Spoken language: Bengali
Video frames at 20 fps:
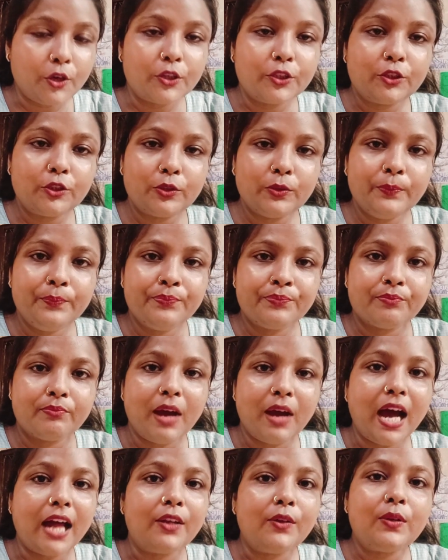হয়তো
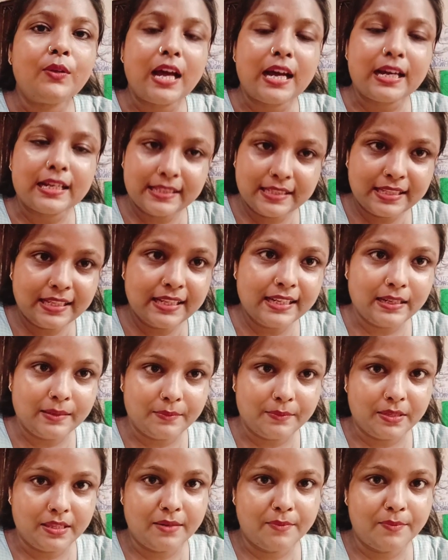ভালো লাগছে না
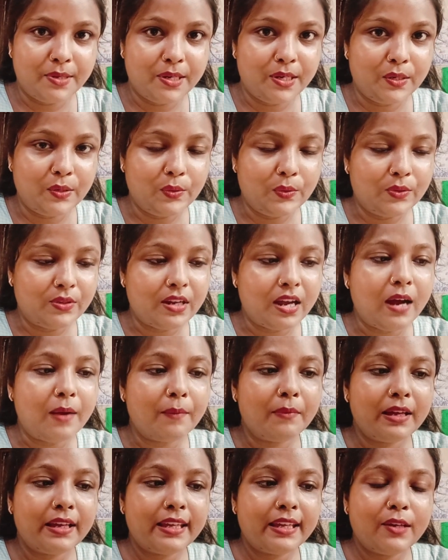আমাদের ভিডিওটা
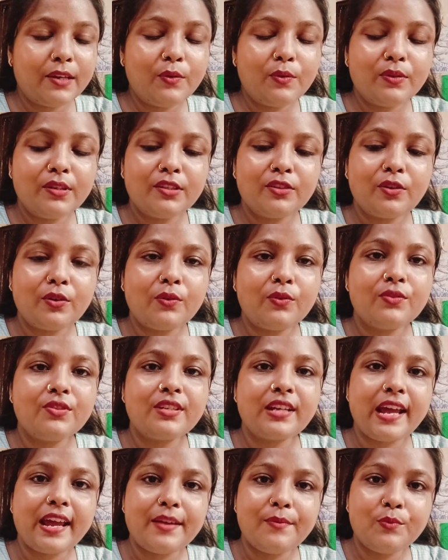আমরা কি করি তখন
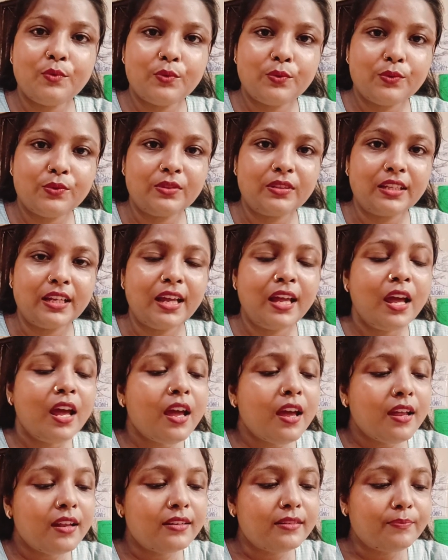সেই মুহূর্তে
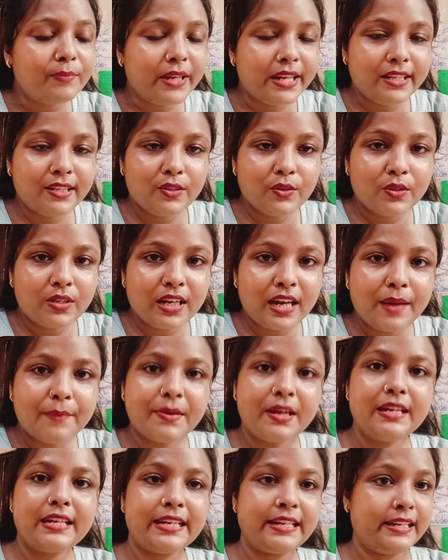ভিডিওটাকে
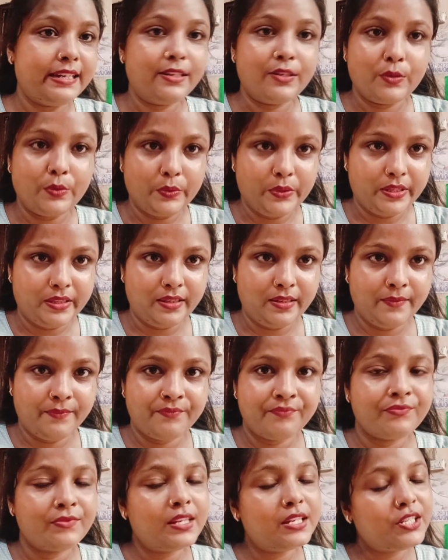আমরা ডিলিট করে দিই
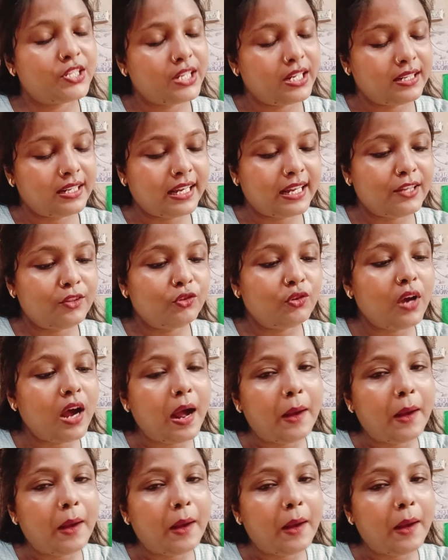সেটা কিন্তু